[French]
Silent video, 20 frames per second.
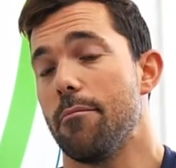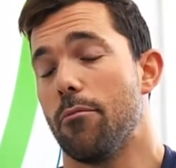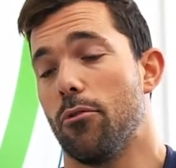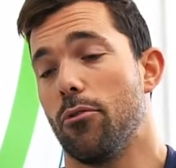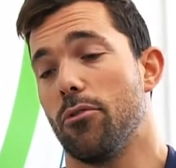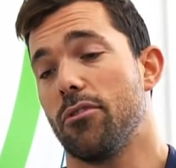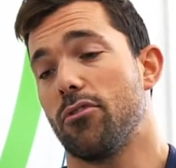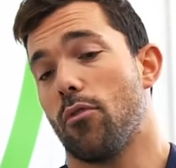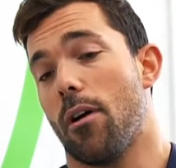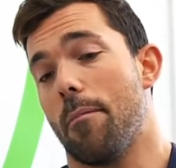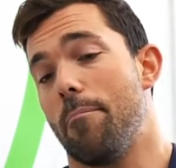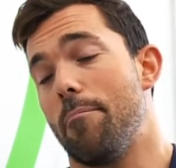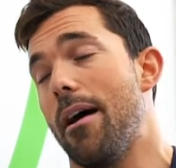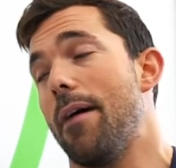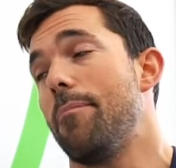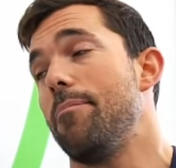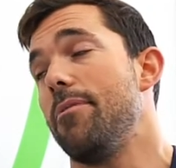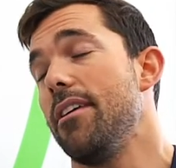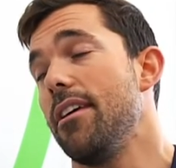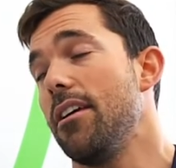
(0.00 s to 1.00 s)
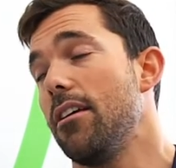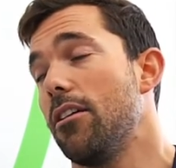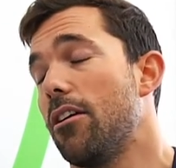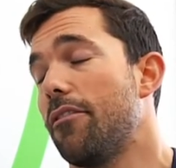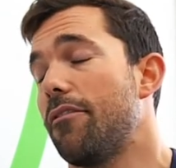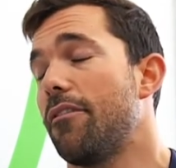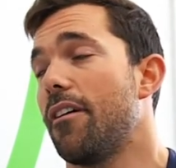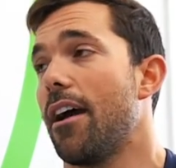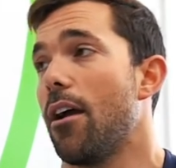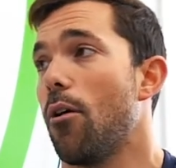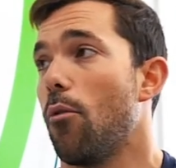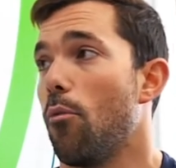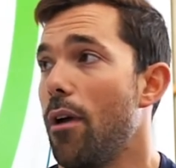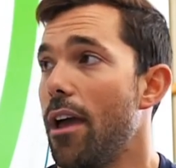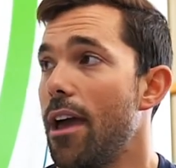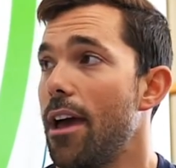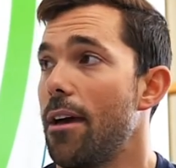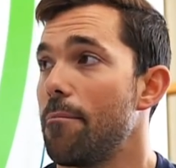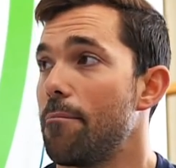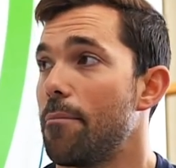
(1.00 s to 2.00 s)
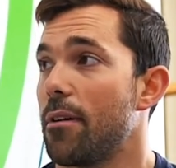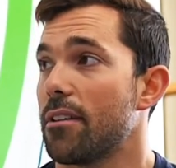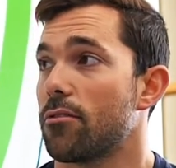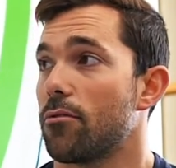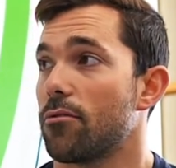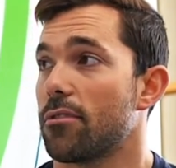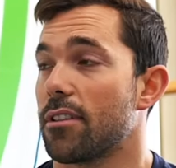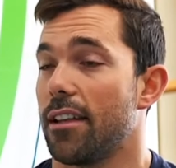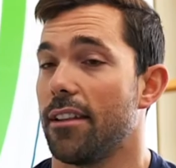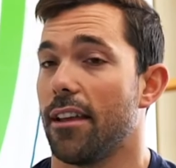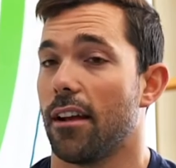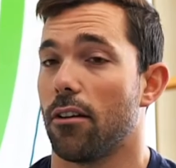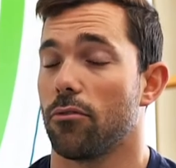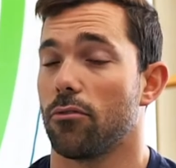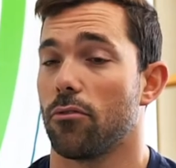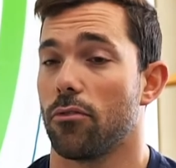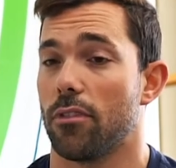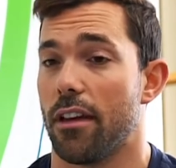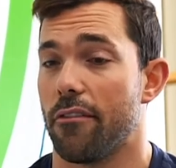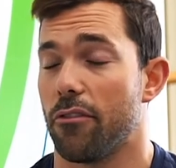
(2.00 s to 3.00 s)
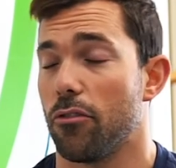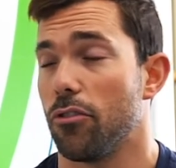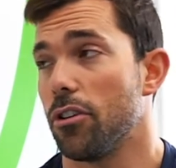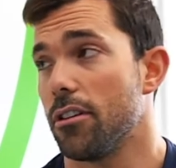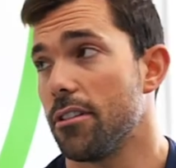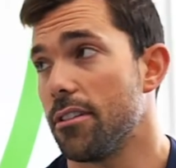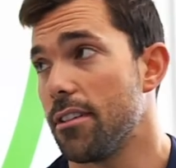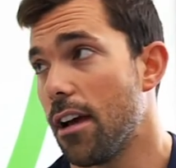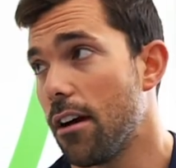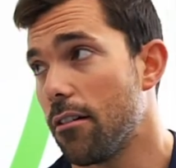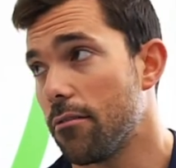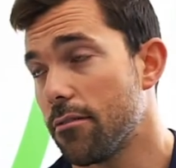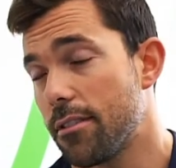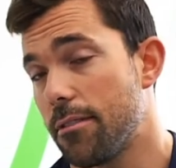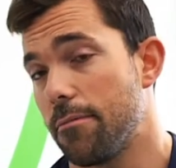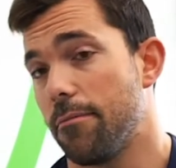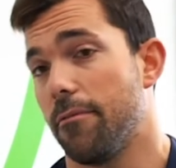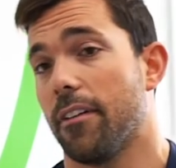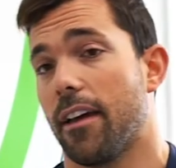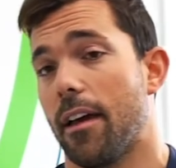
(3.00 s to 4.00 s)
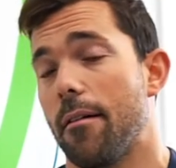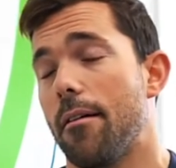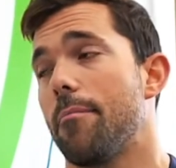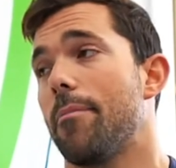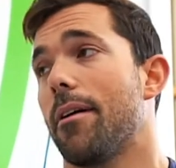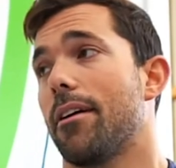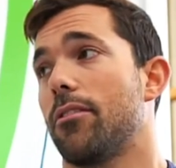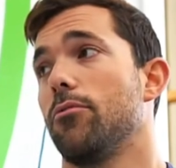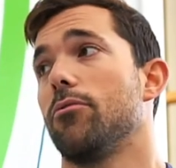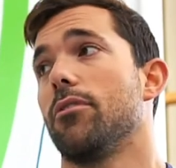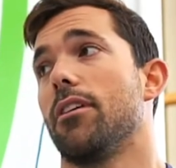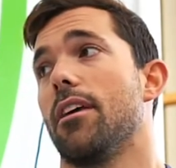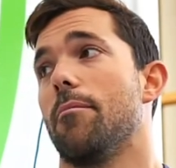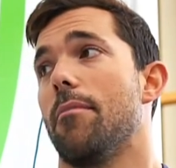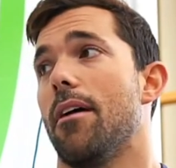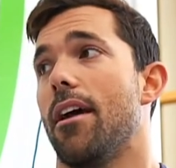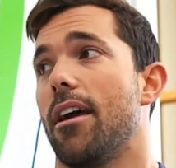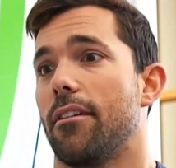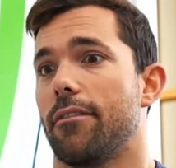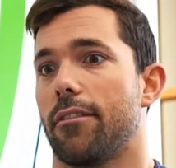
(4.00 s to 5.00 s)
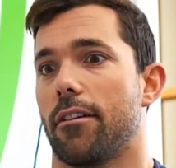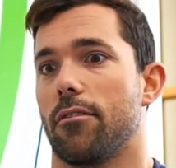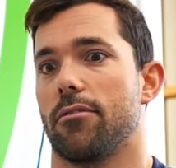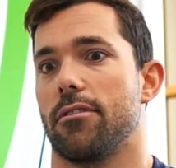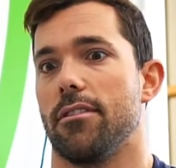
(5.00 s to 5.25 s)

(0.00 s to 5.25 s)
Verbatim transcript: mais on soit soit papier, le faire web, parce qu'on se rendait compte qu'on avait une audience vraiment partout au Québec.